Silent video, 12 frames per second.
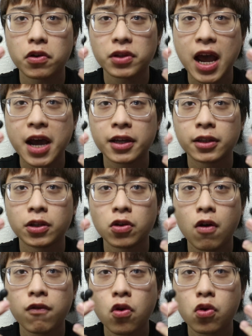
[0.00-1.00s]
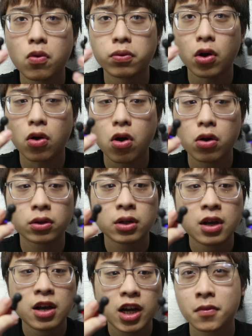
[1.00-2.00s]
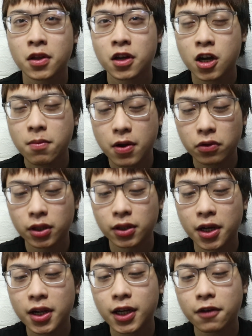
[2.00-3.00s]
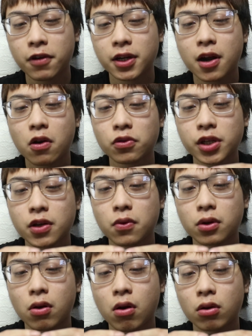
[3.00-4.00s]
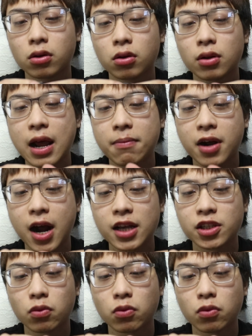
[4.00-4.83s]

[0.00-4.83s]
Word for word: vào tai thì nó vô cùng nhỏ gọn các bạn có thể thấy là cái phần housing của nó nó làm khá